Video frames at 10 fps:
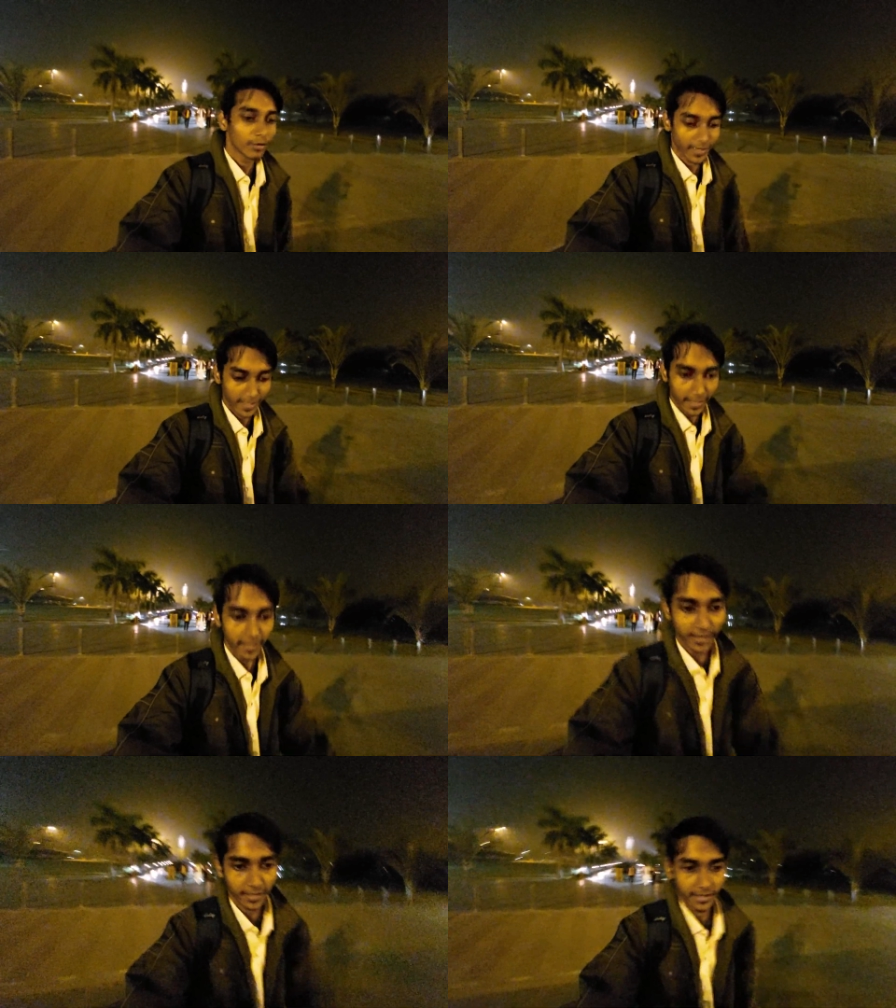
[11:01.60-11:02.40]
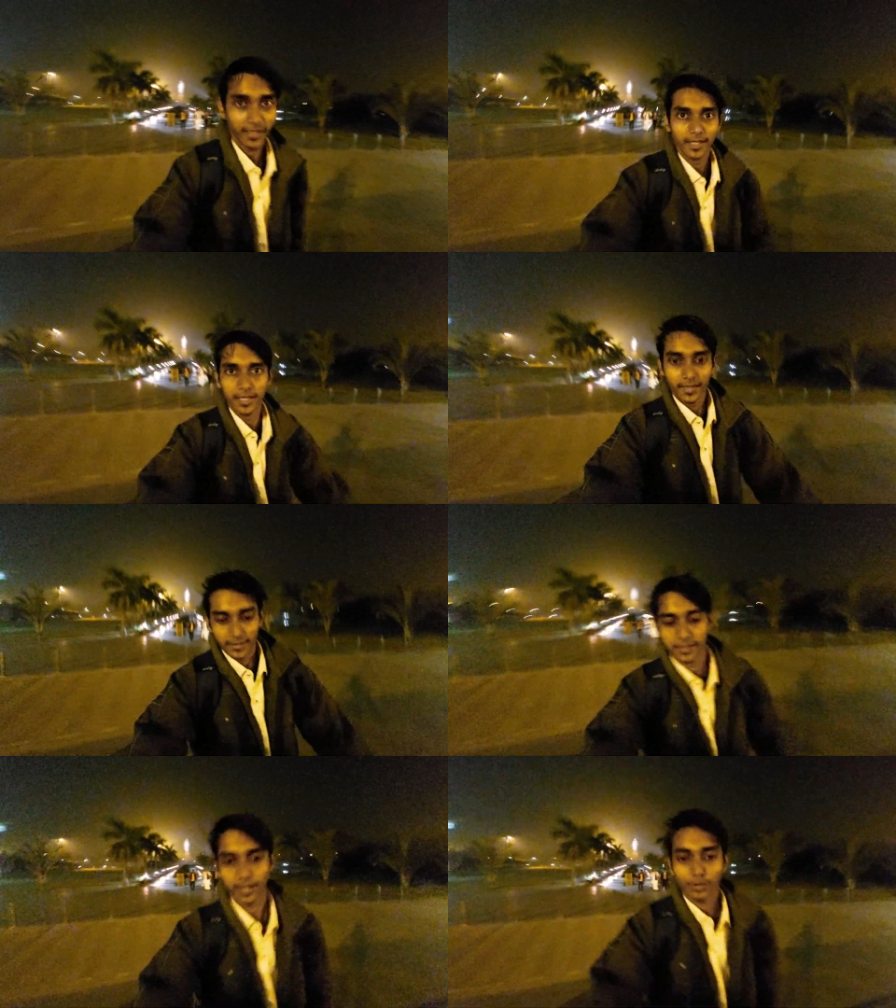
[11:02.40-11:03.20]
हो गया है
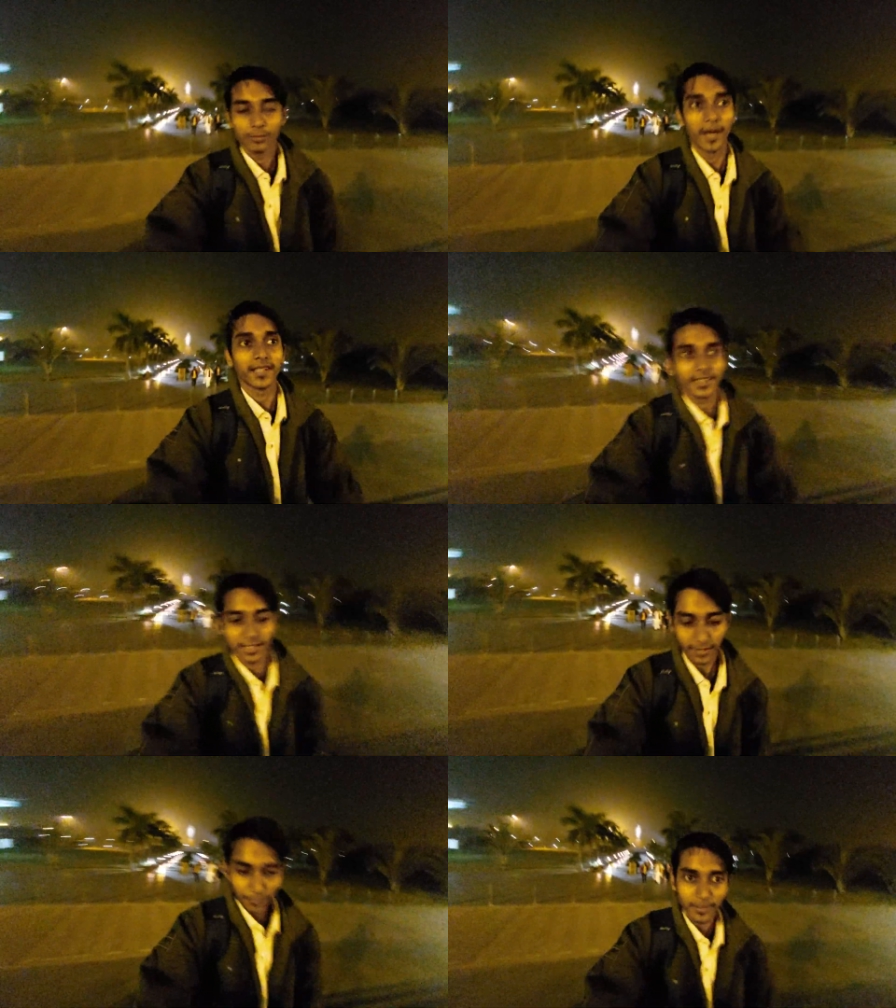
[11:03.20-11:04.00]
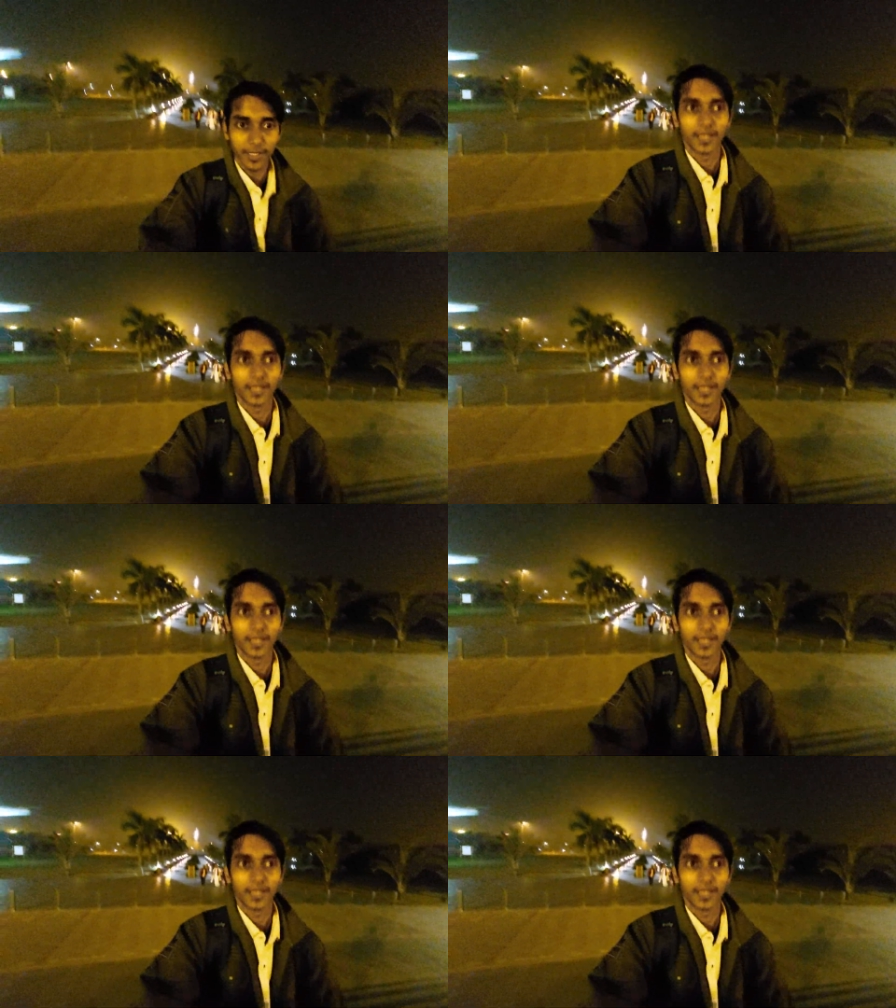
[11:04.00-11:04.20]
जाता हूँ बाहर की तरफ